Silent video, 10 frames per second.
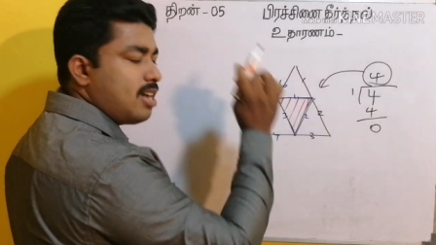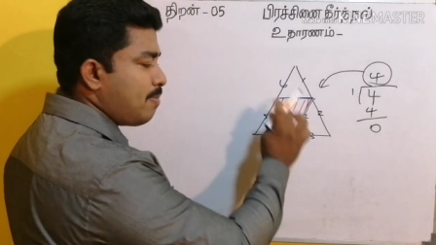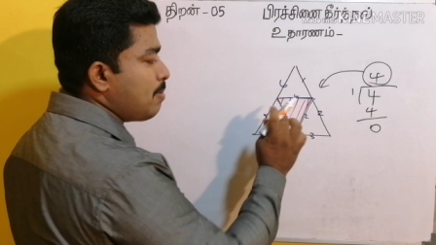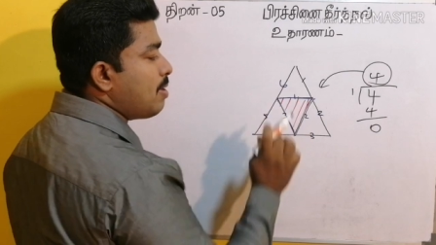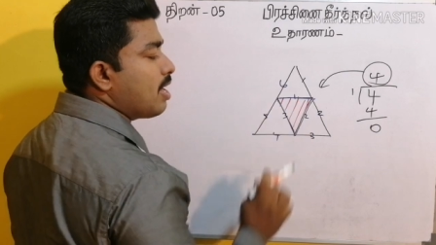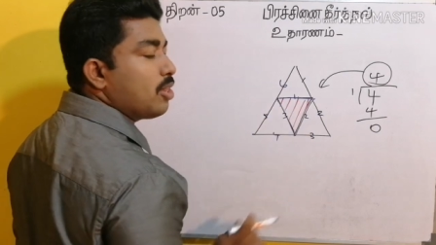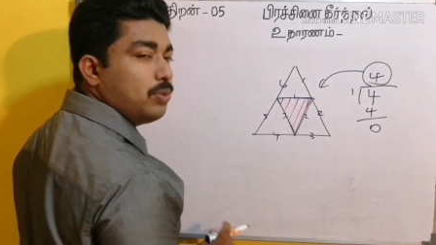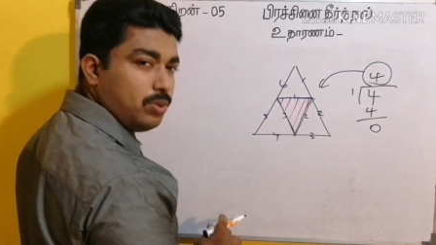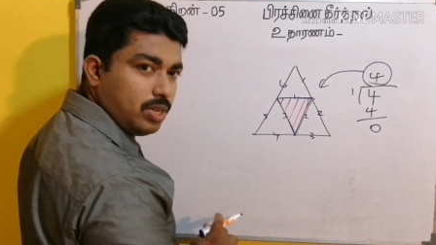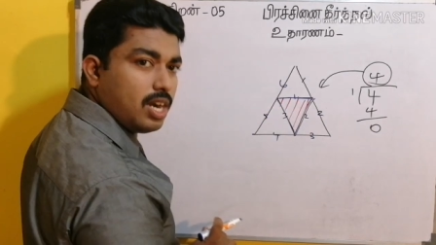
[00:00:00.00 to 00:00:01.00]
சமமான
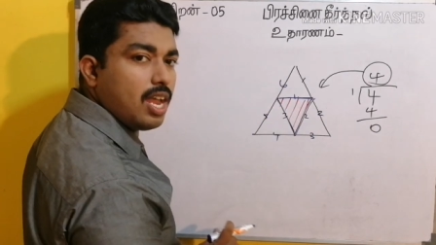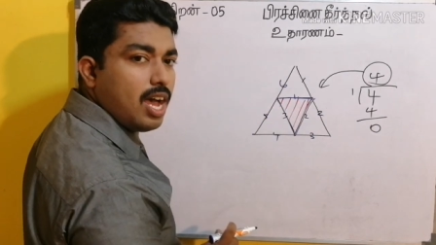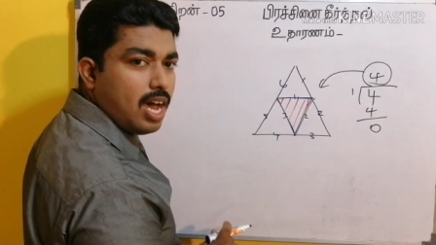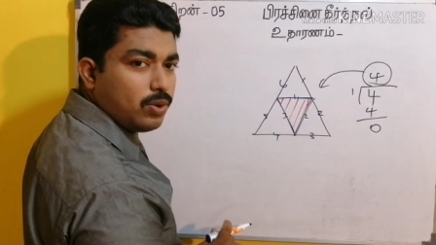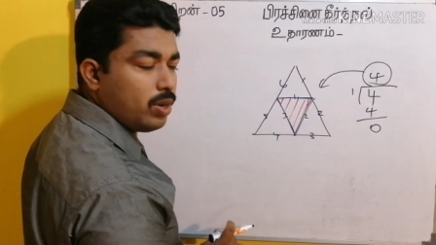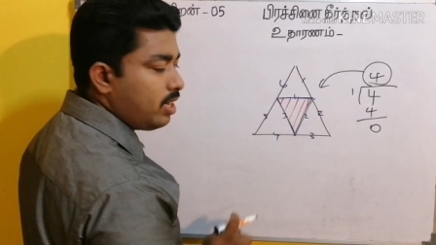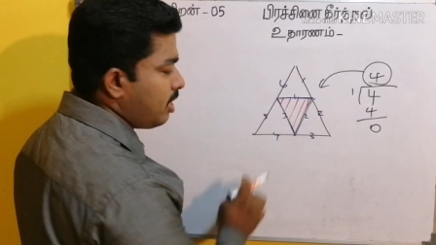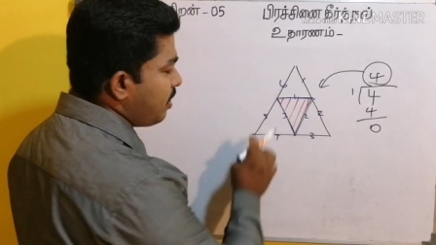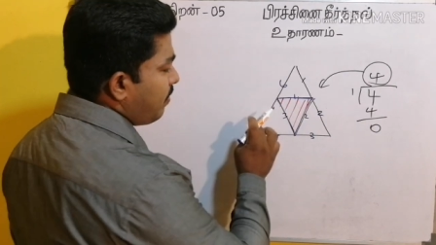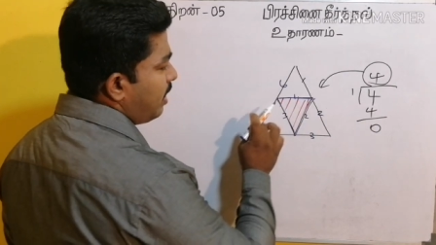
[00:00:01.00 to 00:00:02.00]
துண்டுகள் ஆறு உள்ளன
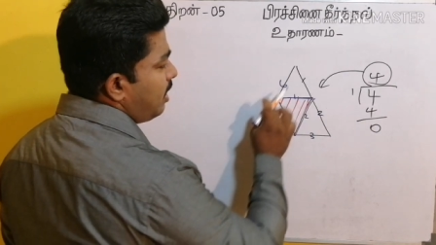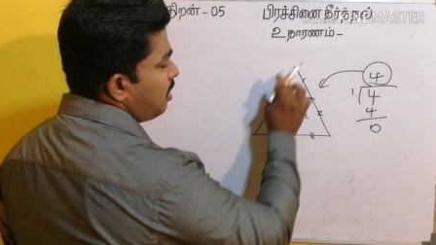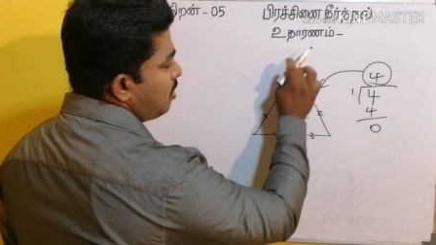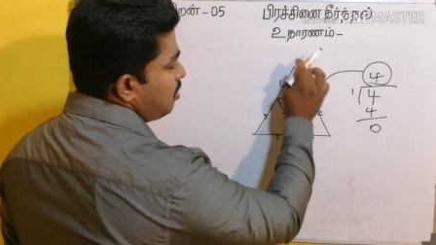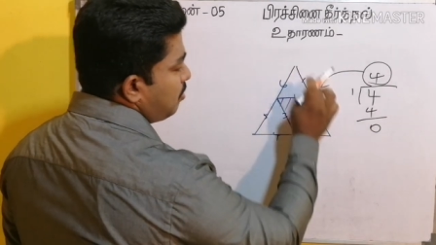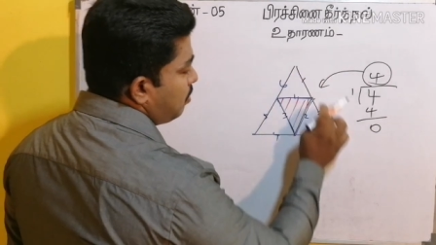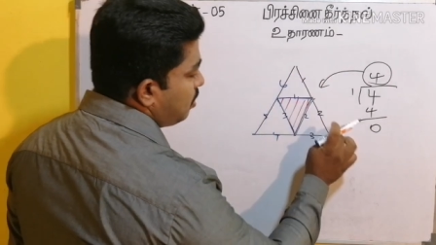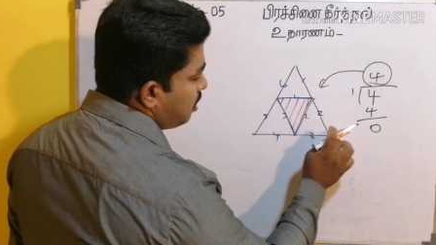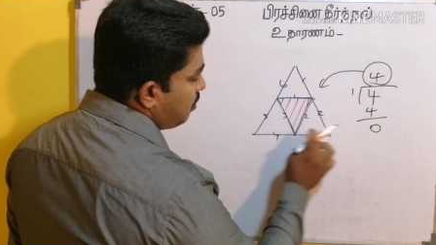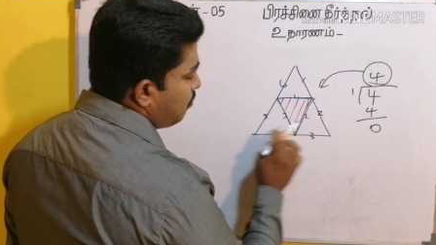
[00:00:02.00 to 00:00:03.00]
எனவே
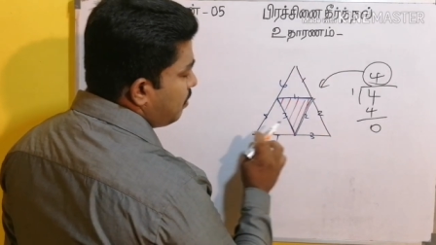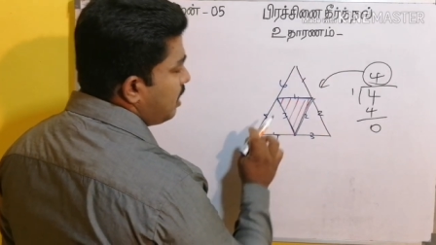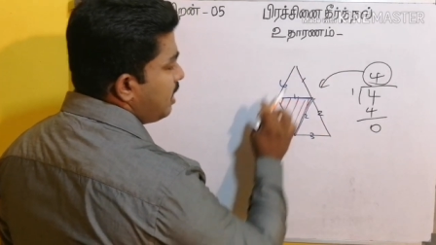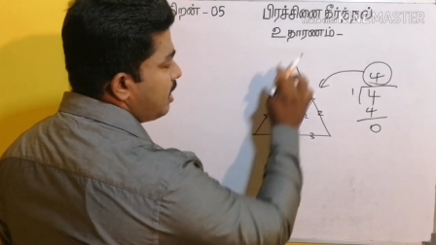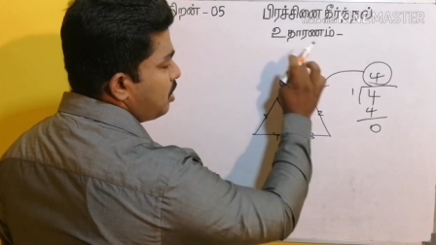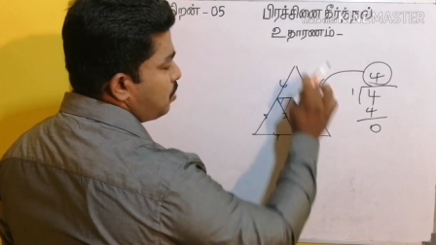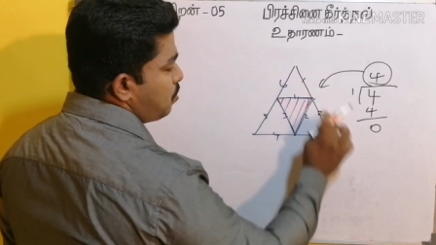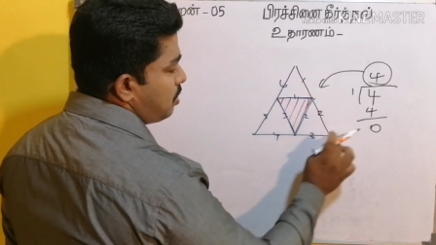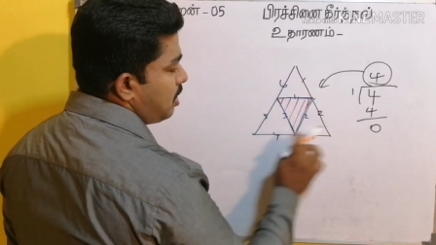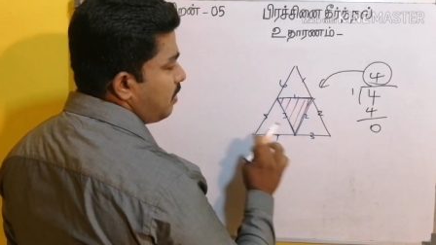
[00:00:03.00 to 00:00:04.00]
இந்த வழியின்
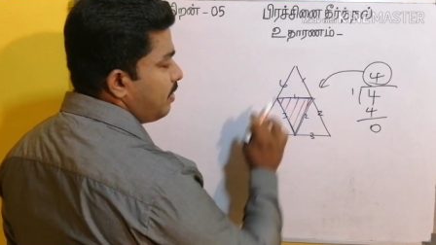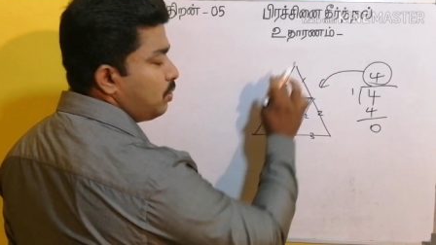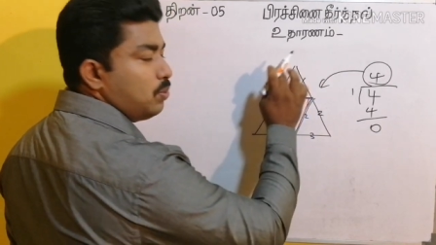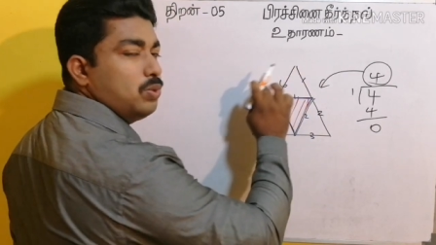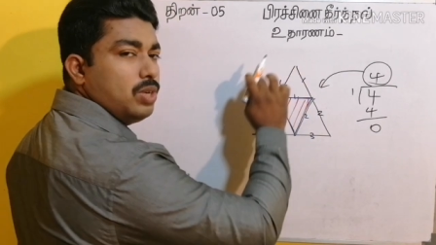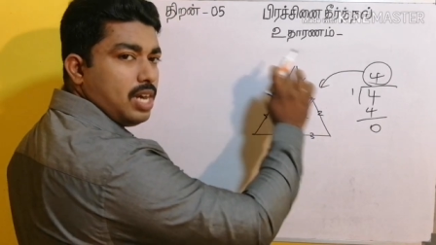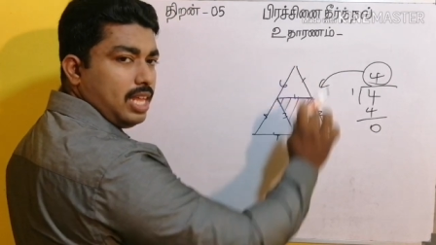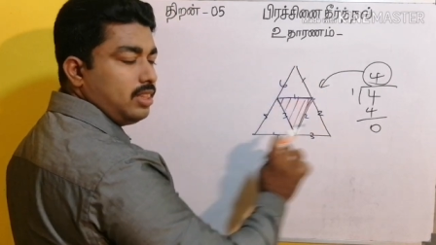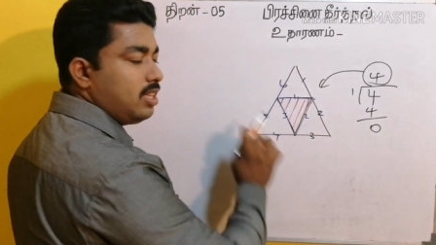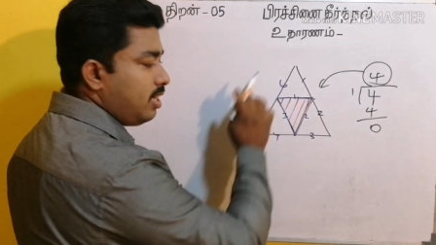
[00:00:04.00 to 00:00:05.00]
சுற்றளவின்
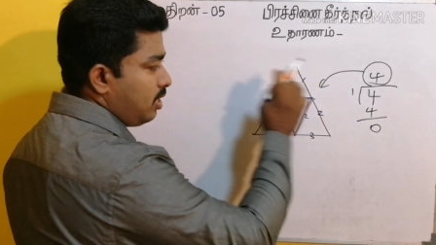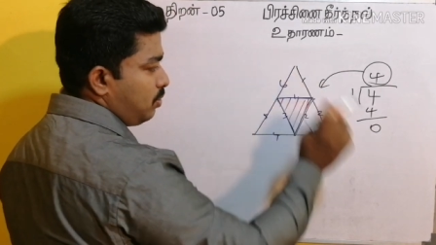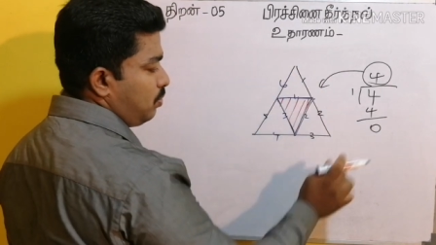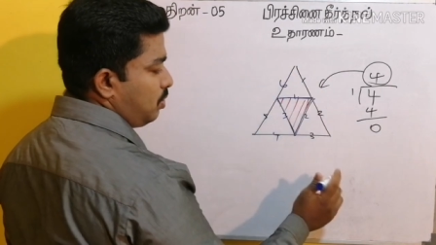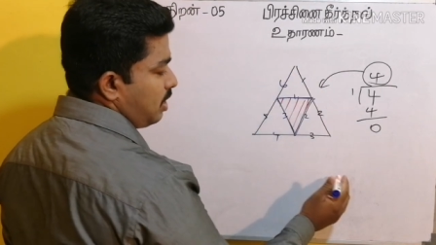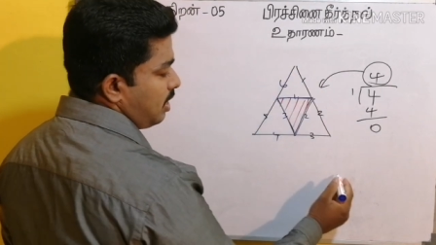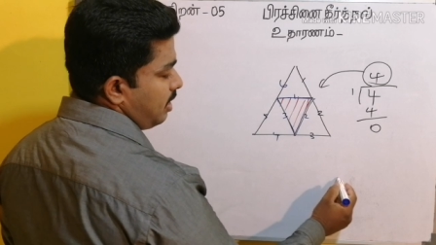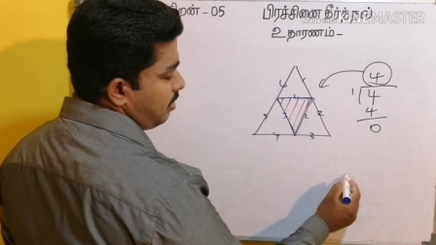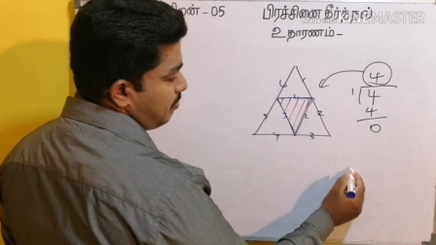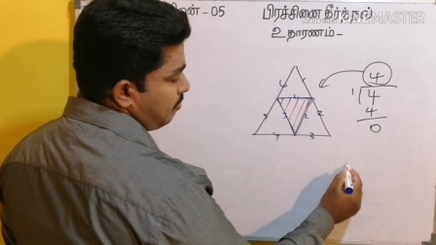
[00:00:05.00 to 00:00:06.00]
துண்டுகள் அத்தனை
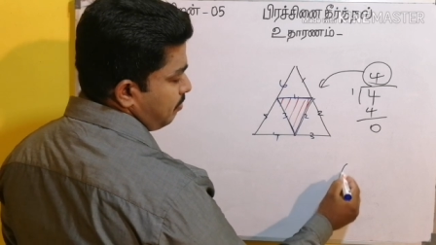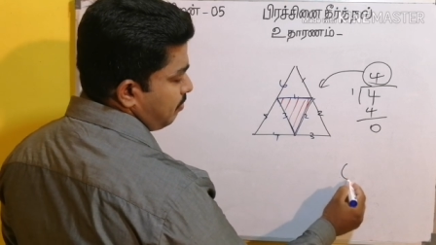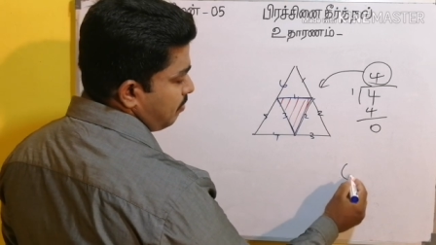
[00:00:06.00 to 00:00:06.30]
துண்டுகளையும்